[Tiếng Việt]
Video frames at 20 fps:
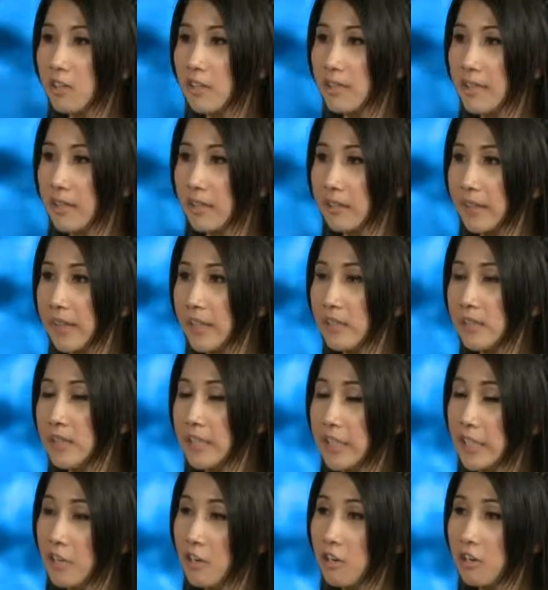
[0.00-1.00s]
coi là cái
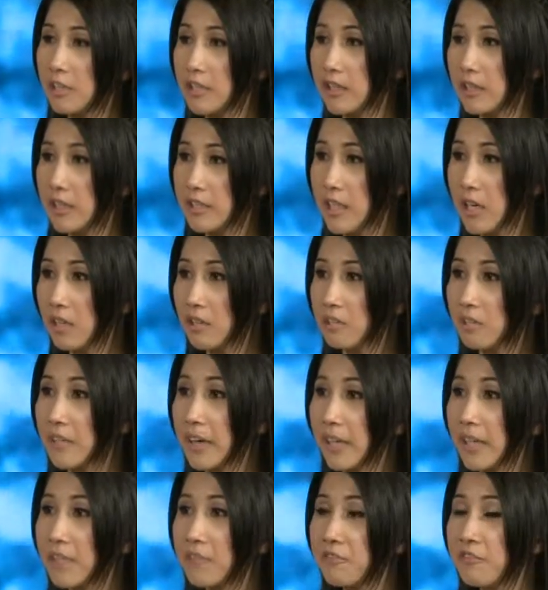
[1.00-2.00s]
lý do người ta giận
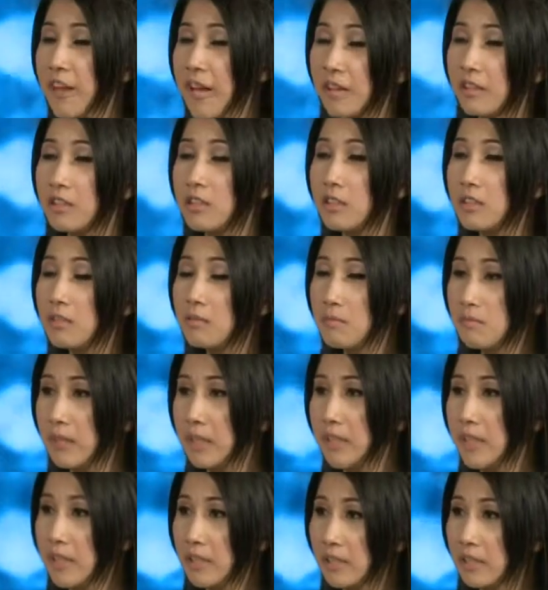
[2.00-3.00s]
và cái phản ứng
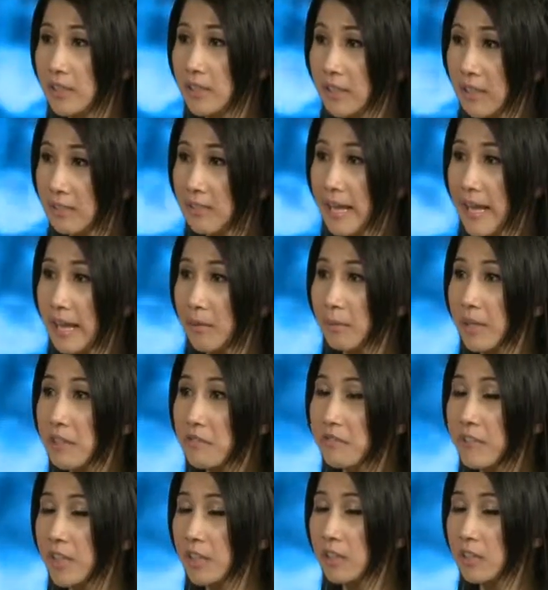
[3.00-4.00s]
mà khi người ta làm,
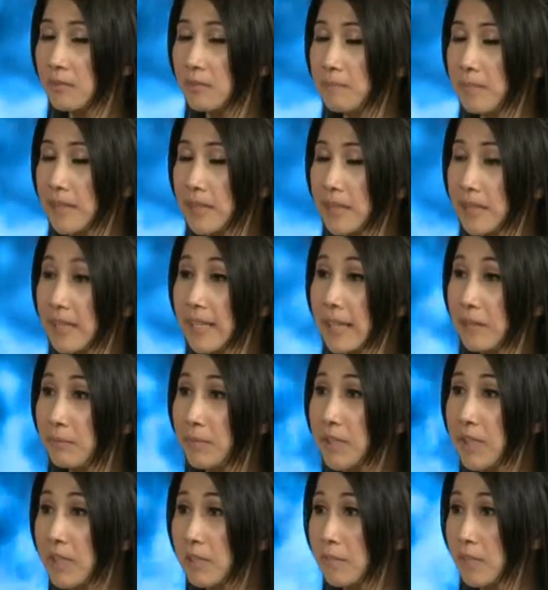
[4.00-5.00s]
cái việc mà người ta
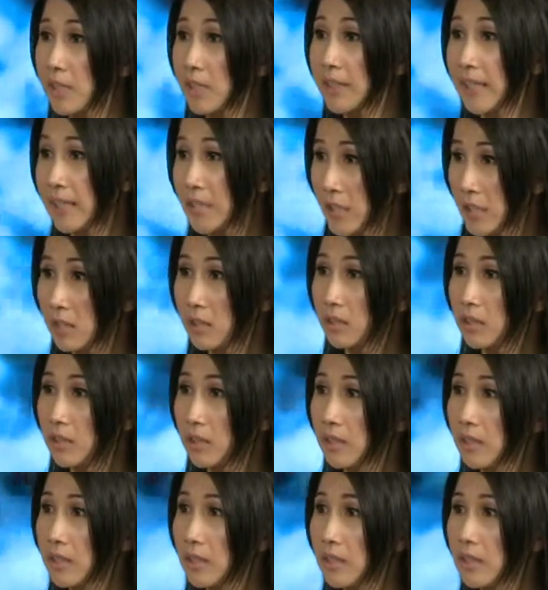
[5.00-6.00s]
làm khi mà người ta giận.
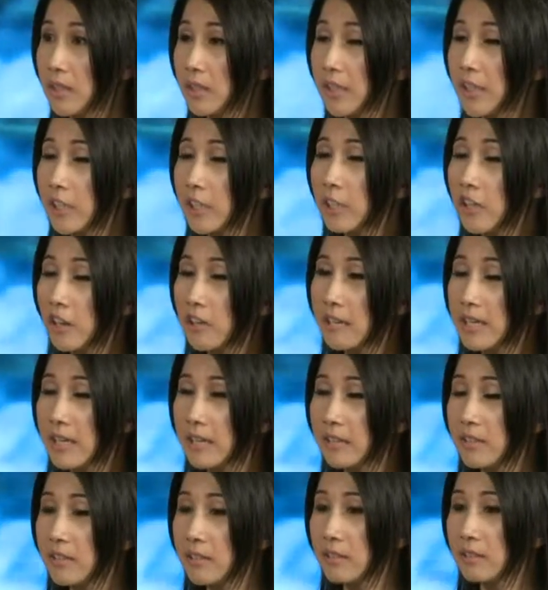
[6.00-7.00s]
Thì cái đó
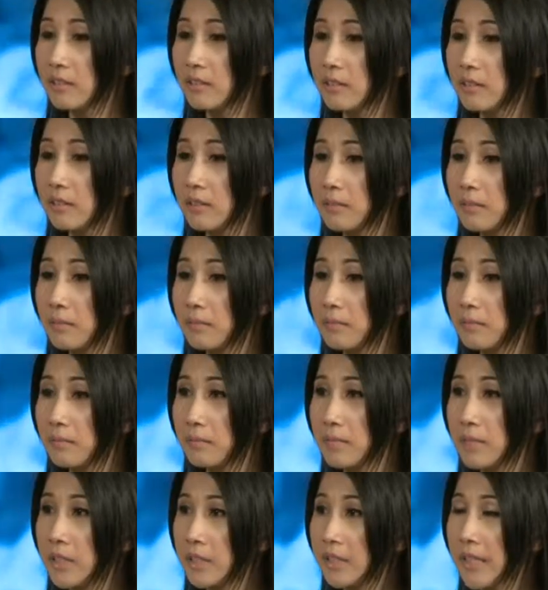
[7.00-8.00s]
là
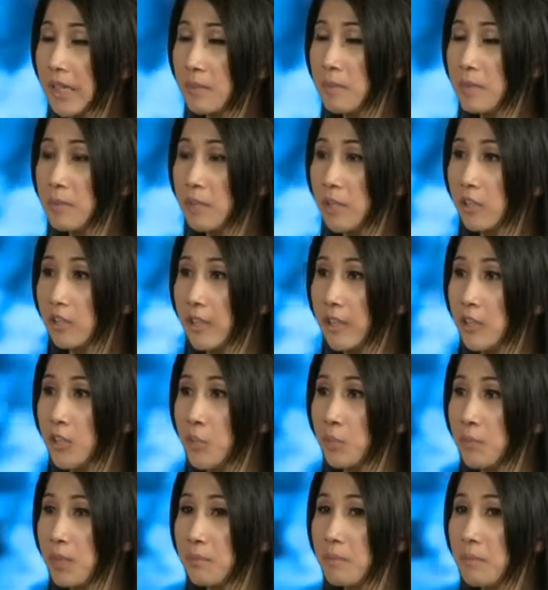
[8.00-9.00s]
những cái mà mình có thể
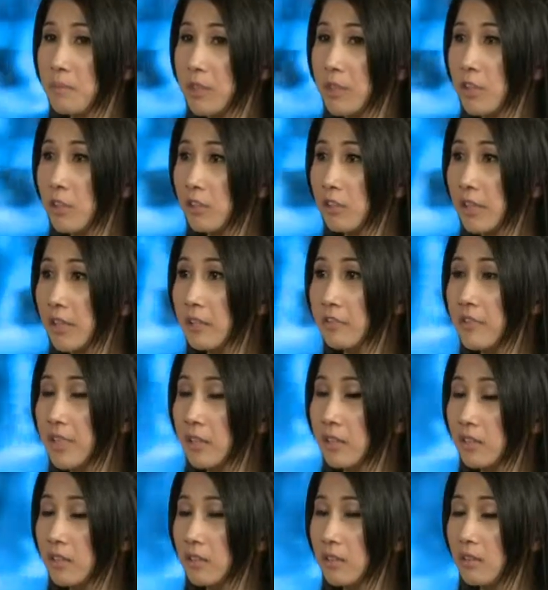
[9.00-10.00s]
dùng để mà mình coi coi cái
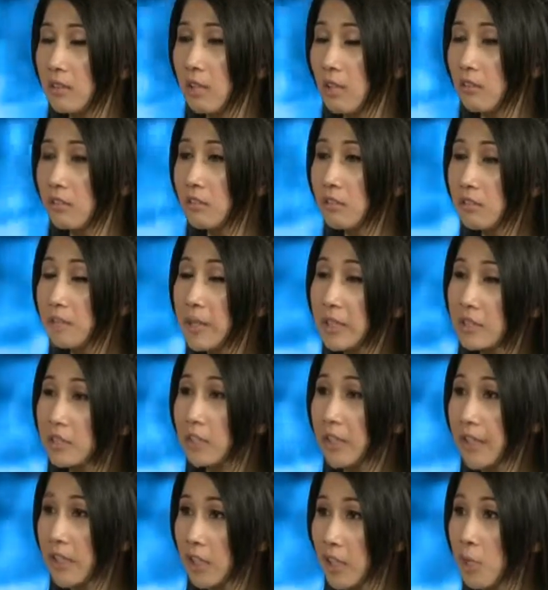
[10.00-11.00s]
việc đó có bình
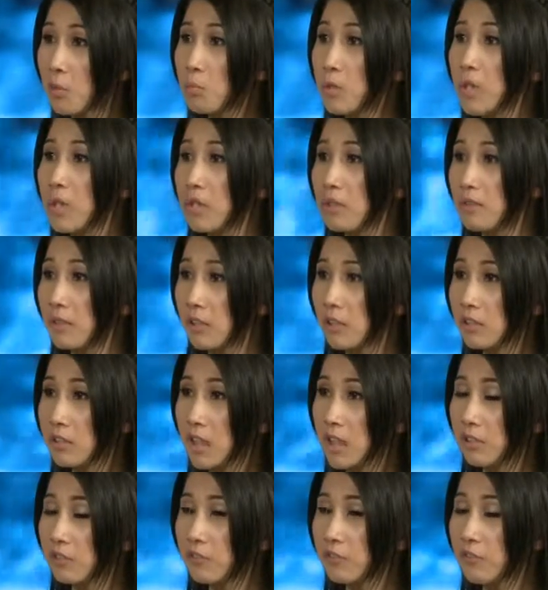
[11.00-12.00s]
thường hay không, và có
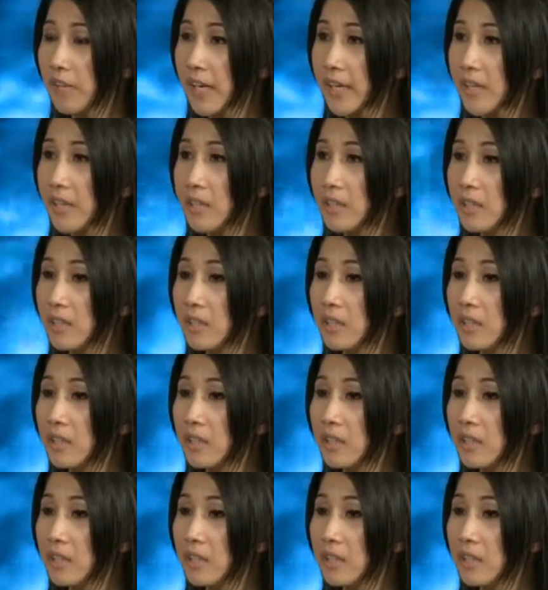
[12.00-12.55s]
cần phải